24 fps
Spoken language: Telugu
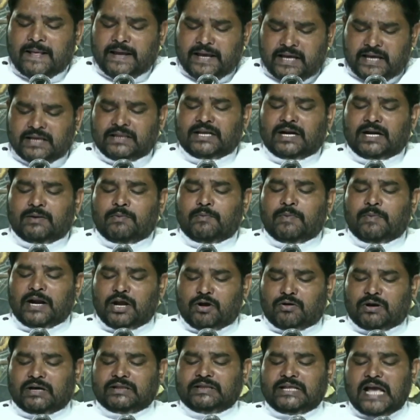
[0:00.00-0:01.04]
ఈ దినము మన
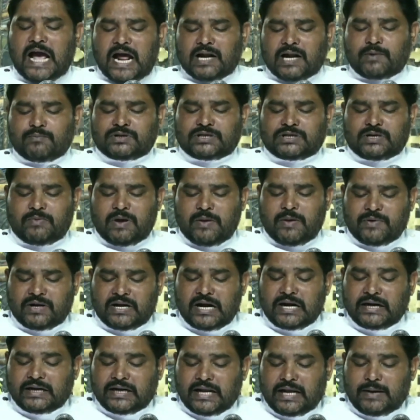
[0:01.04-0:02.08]
యొక్క ధ్యానాంశం
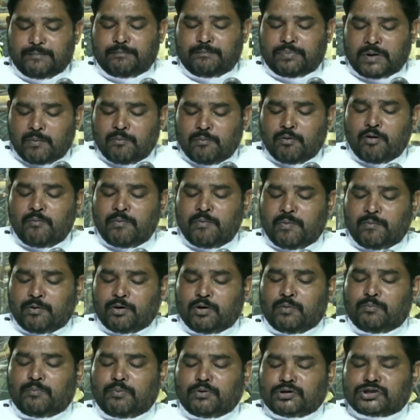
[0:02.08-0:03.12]
ఏమిటంటే ప్రభు మిమ్మును
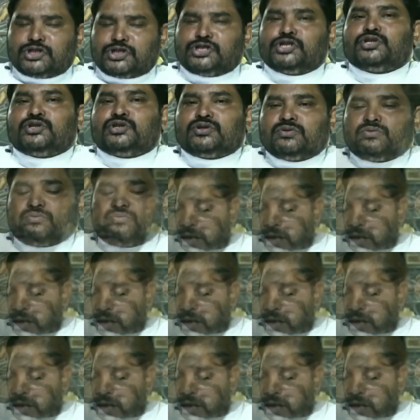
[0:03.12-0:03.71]
పోషించును